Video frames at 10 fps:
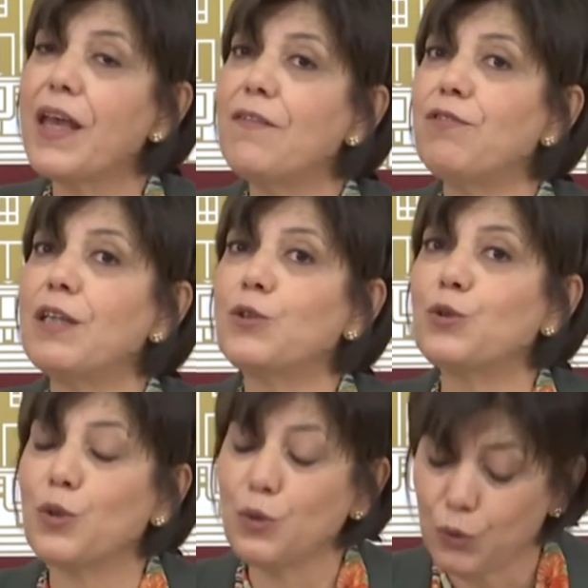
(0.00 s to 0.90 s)

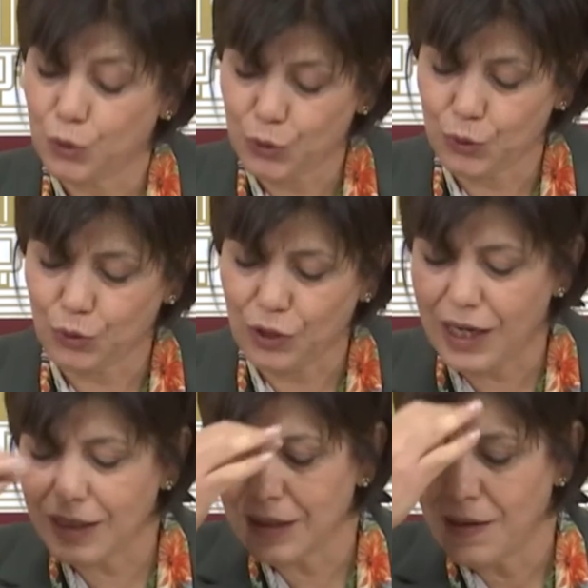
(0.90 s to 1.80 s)
enflasyonu
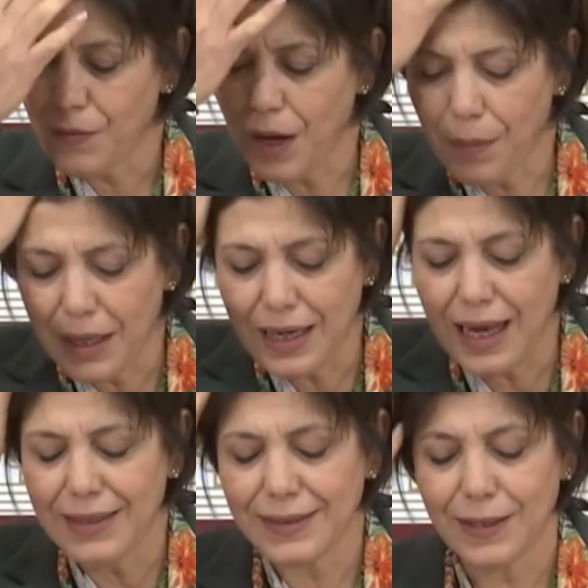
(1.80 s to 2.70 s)
uçurdular ama
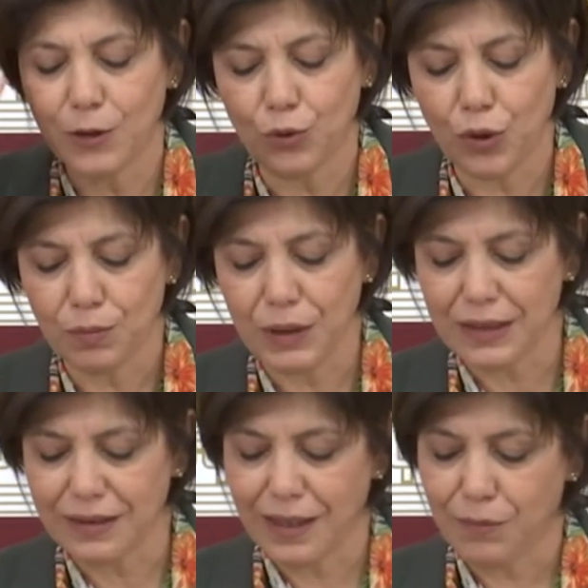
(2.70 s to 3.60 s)
reel sektör bir
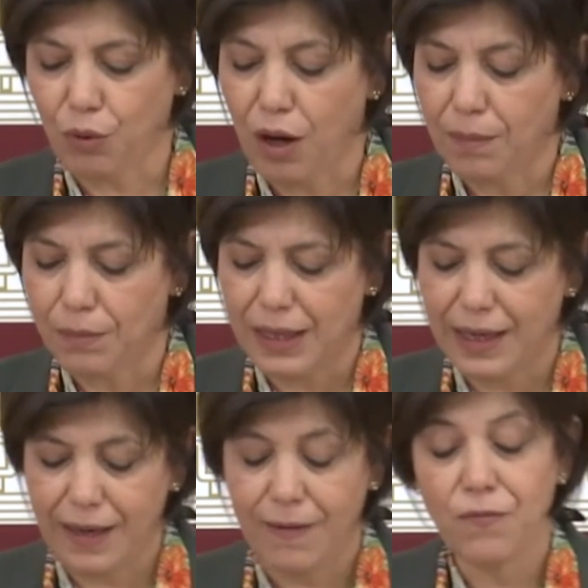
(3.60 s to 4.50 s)
tek puan
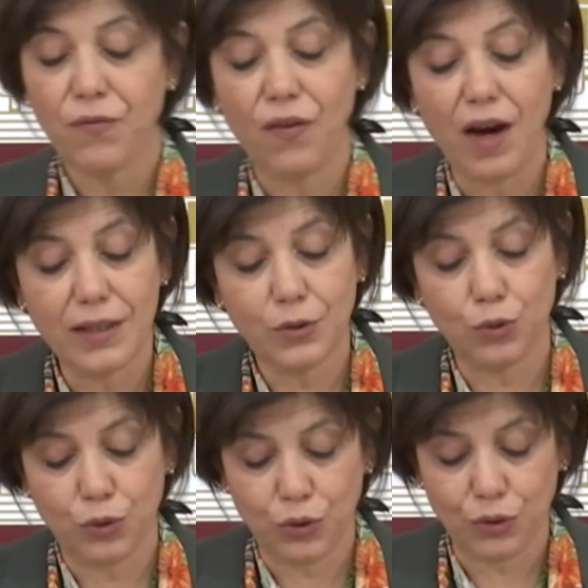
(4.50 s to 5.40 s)
bile faiz
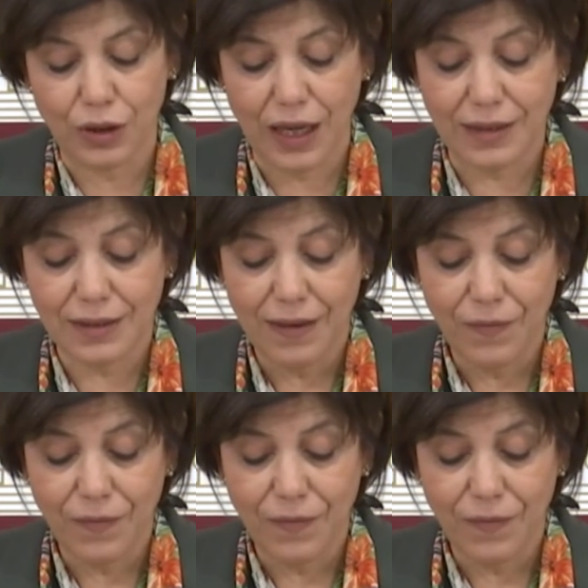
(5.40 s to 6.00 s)
düşüşünden